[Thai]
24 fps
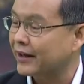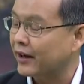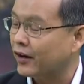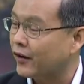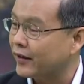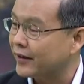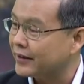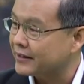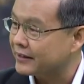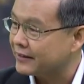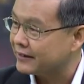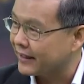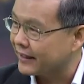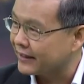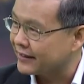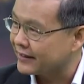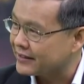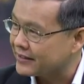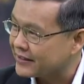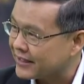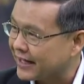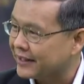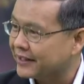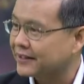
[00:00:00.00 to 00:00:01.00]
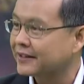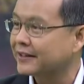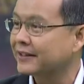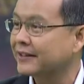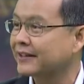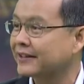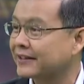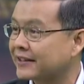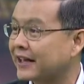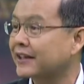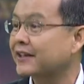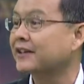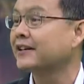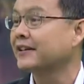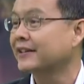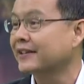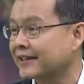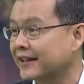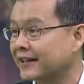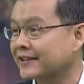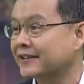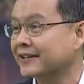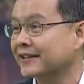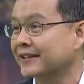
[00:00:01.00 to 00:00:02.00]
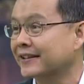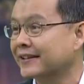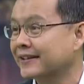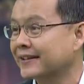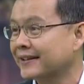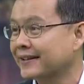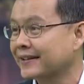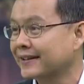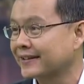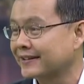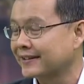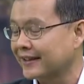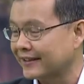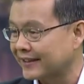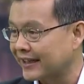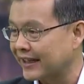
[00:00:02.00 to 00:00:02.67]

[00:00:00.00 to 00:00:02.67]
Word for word: นี่ค่อยๆเด่นชัดขึ้นอ